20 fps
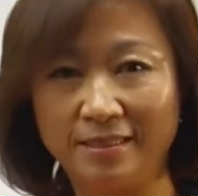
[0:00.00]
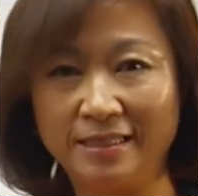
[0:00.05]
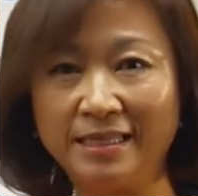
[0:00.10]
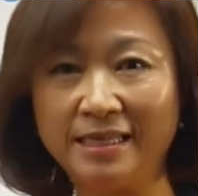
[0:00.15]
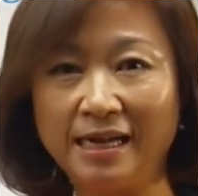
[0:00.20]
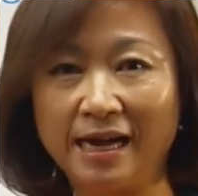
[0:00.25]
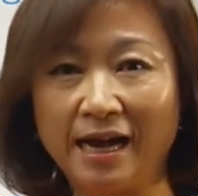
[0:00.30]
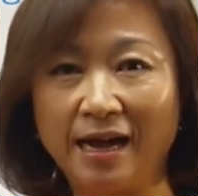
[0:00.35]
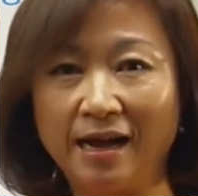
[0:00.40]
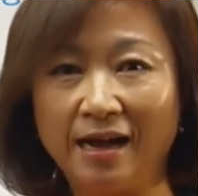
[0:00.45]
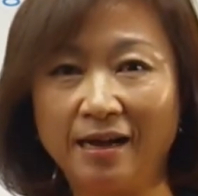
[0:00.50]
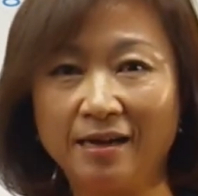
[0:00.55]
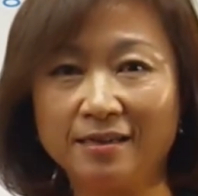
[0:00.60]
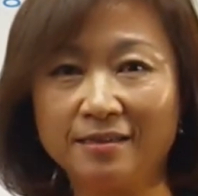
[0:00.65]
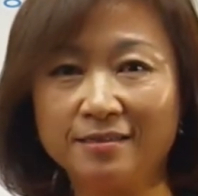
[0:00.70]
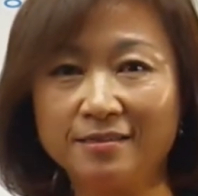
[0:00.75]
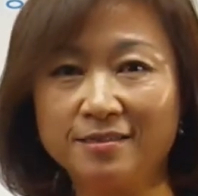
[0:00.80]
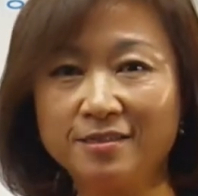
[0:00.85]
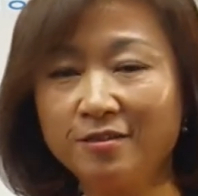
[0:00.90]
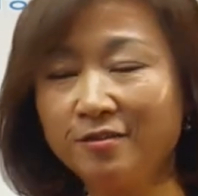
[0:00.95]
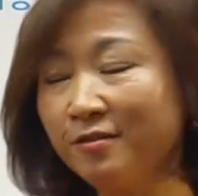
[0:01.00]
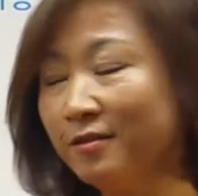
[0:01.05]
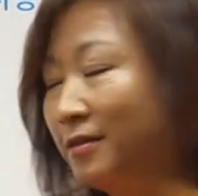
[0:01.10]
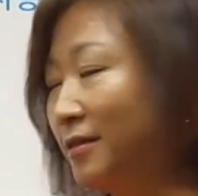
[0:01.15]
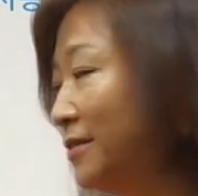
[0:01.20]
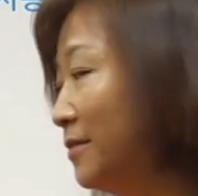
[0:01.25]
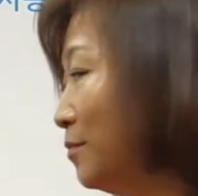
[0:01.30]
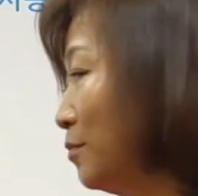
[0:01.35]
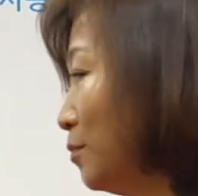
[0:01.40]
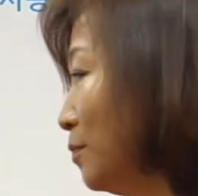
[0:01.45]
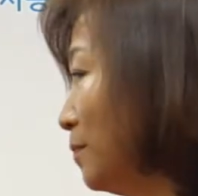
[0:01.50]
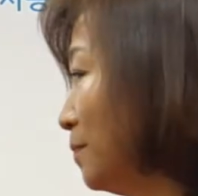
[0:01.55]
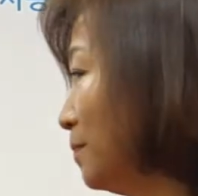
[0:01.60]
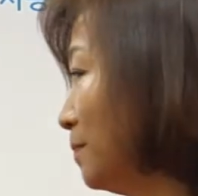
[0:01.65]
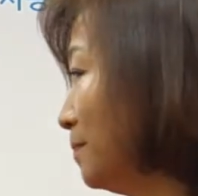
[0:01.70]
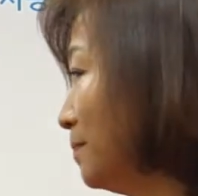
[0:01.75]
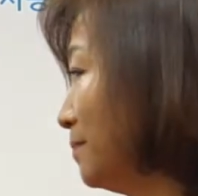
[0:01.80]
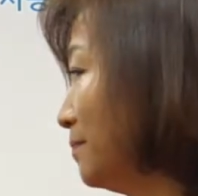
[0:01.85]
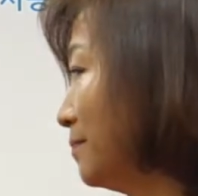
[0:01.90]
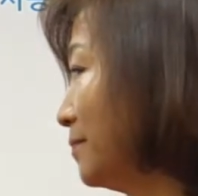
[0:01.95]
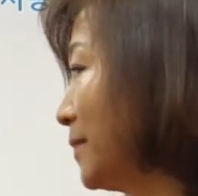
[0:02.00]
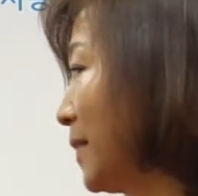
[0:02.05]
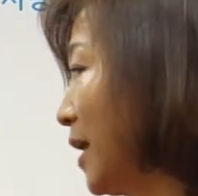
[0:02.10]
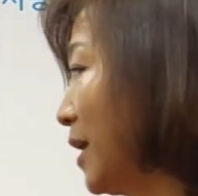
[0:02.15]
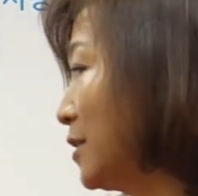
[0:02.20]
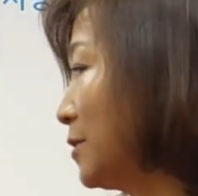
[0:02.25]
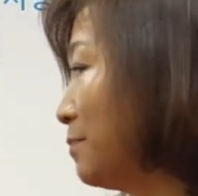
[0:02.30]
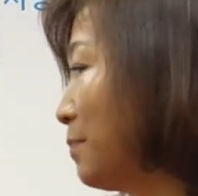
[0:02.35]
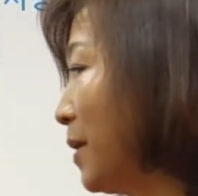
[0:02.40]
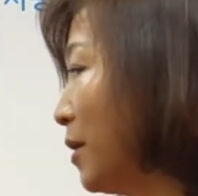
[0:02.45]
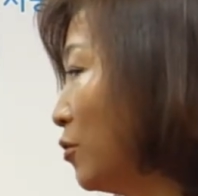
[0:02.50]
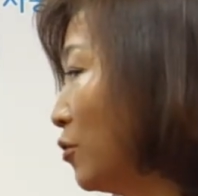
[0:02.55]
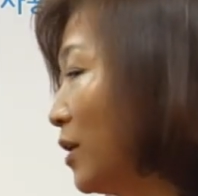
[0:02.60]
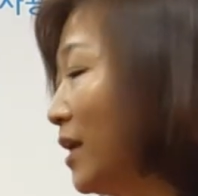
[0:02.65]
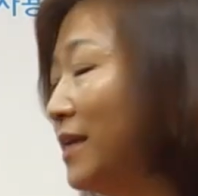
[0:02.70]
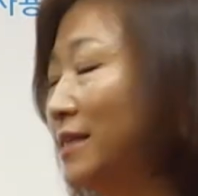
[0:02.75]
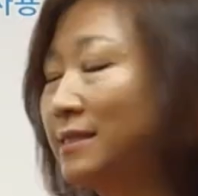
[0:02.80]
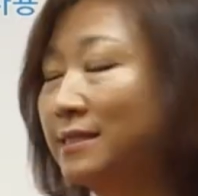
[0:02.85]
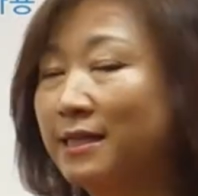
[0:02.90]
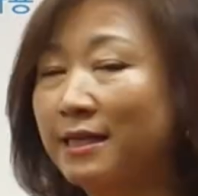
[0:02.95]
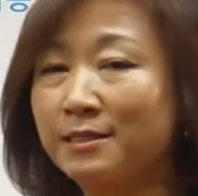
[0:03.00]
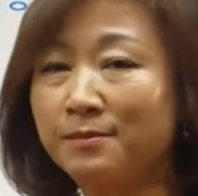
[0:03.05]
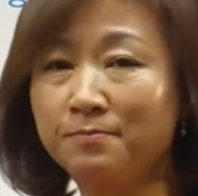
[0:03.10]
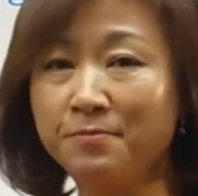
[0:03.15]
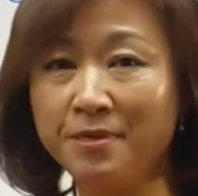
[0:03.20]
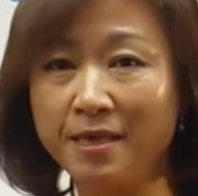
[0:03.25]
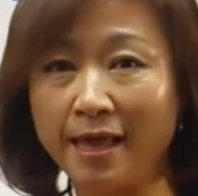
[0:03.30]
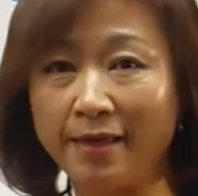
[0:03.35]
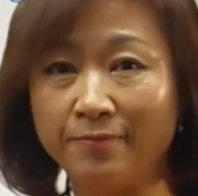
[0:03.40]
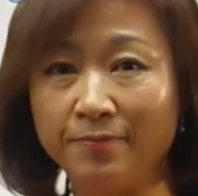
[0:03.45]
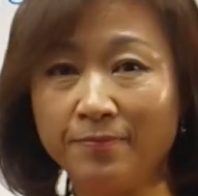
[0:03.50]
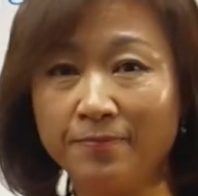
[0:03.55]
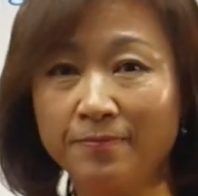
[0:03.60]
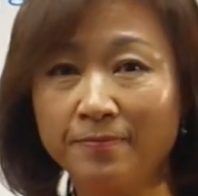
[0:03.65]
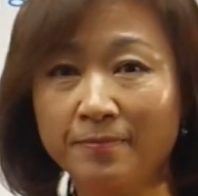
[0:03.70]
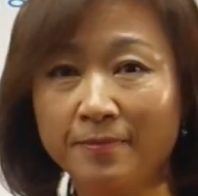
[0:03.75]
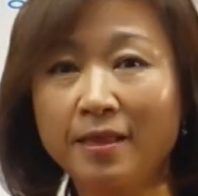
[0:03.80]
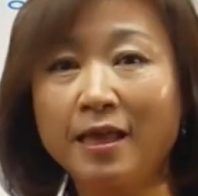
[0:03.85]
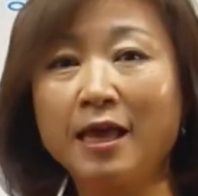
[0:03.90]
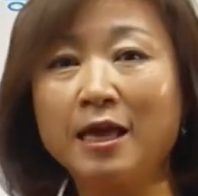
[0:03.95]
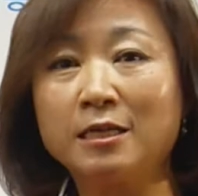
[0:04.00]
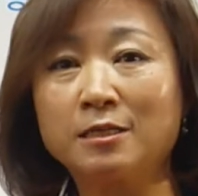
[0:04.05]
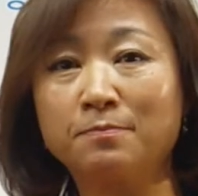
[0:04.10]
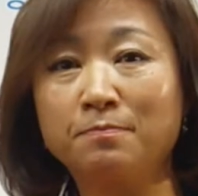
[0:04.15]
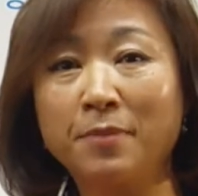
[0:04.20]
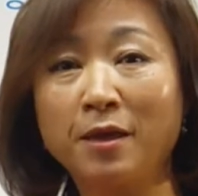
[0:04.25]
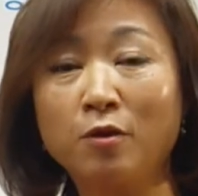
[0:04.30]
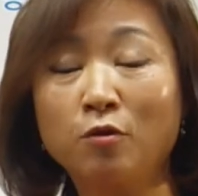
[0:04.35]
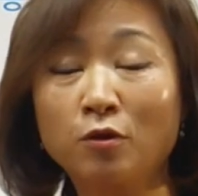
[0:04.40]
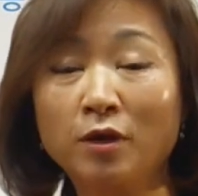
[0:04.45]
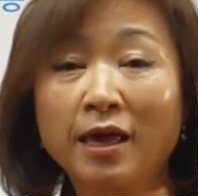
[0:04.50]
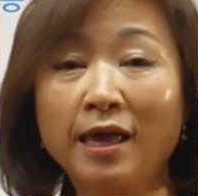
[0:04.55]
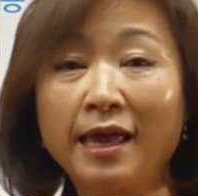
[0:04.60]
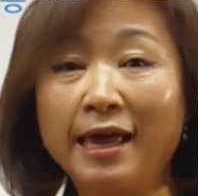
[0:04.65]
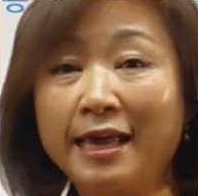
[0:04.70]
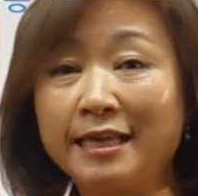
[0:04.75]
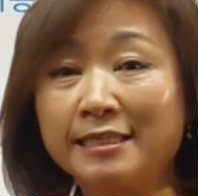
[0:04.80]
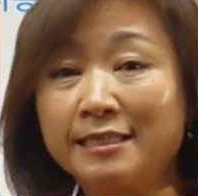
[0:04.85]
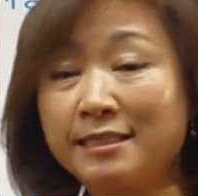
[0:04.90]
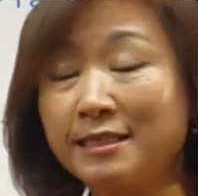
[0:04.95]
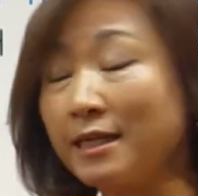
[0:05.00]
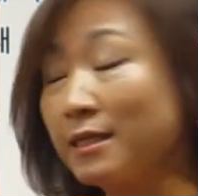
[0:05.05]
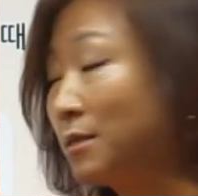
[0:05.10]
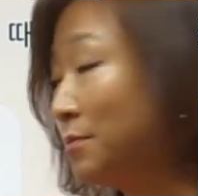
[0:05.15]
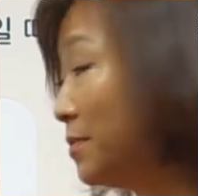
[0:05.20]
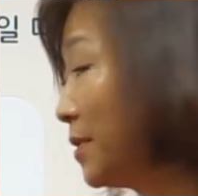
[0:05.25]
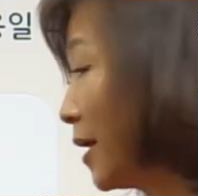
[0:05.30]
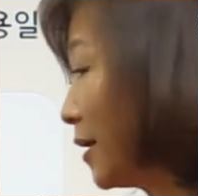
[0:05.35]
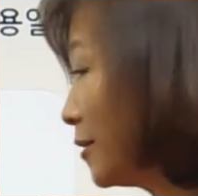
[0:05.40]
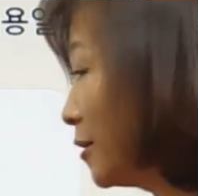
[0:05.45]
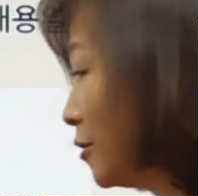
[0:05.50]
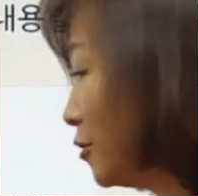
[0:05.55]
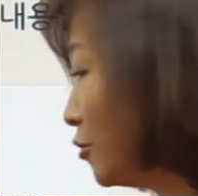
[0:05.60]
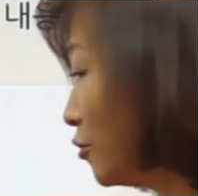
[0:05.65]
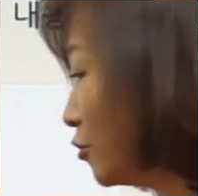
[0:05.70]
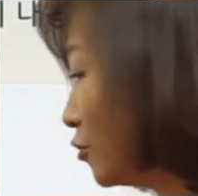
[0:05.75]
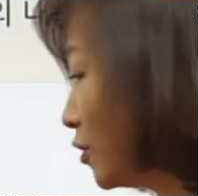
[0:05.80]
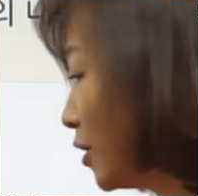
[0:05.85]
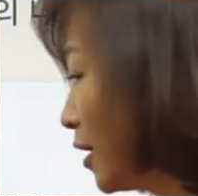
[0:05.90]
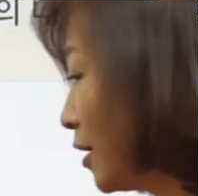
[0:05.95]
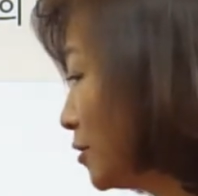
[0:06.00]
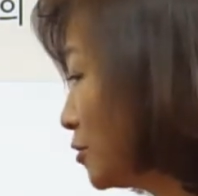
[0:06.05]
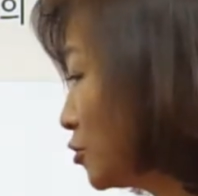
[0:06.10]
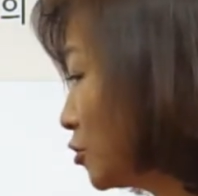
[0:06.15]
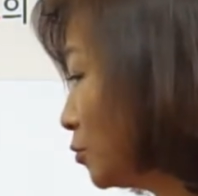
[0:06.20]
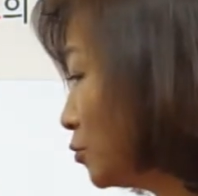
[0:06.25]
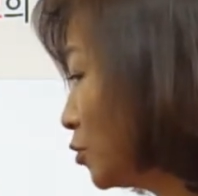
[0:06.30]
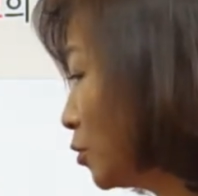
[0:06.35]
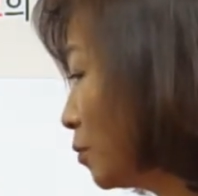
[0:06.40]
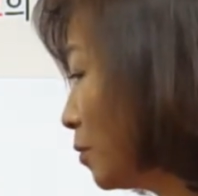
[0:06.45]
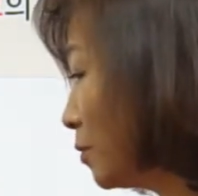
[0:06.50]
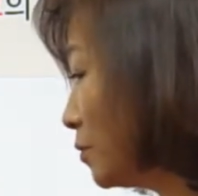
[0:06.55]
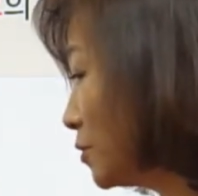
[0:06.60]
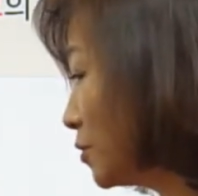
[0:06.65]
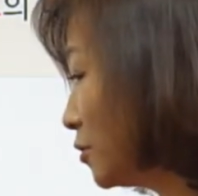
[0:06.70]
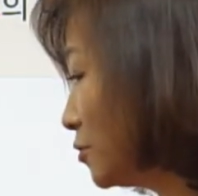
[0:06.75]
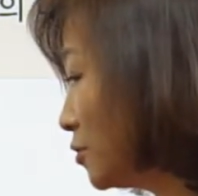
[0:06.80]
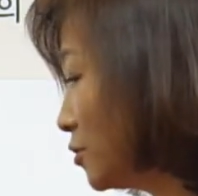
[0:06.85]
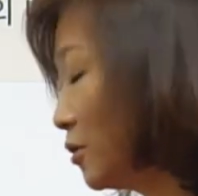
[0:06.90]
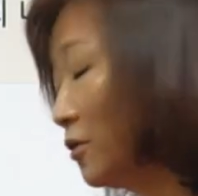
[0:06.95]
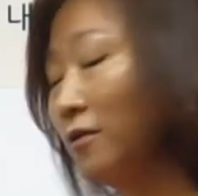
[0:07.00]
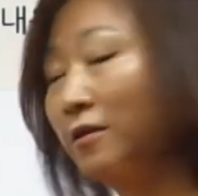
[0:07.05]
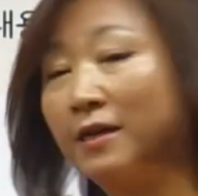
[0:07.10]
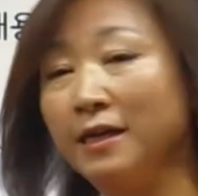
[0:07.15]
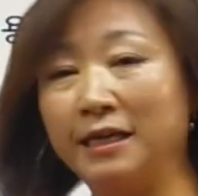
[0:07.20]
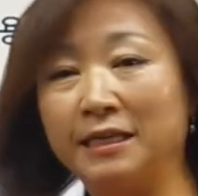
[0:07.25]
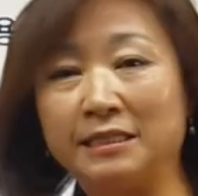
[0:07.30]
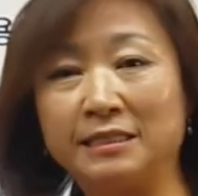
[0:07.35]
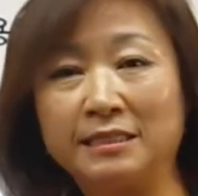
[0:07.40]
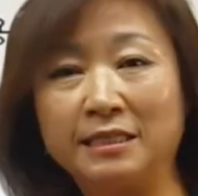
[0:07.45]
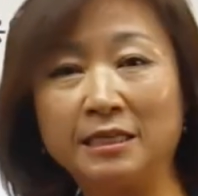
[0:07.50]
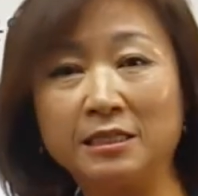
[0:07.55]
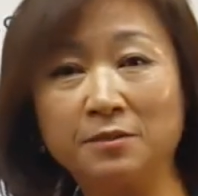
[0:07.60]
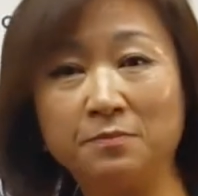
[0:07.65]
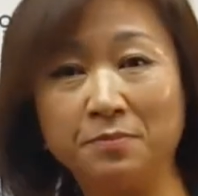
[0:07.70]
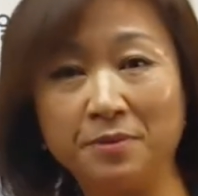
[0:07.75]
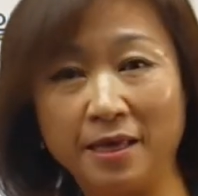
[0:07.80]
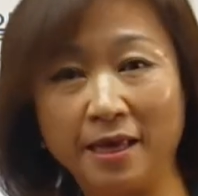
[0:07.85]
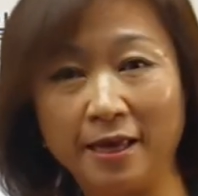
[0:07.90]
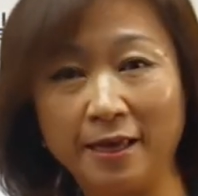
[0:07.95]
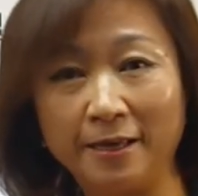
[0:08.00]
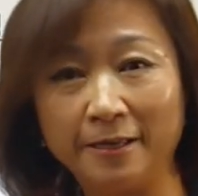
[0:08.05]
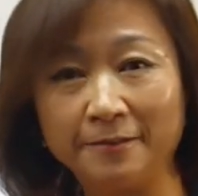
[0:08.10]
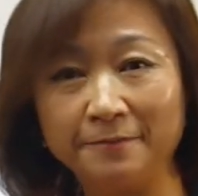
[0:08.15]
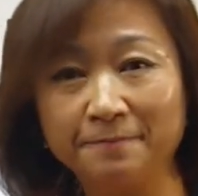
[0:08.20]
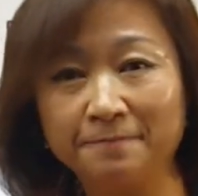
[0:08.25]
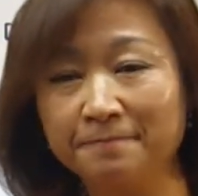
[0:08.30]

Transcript: 네가. 그죠? espero que estés bien. espero que estés bien. 여기에 접속법을 썼죠. estés bien.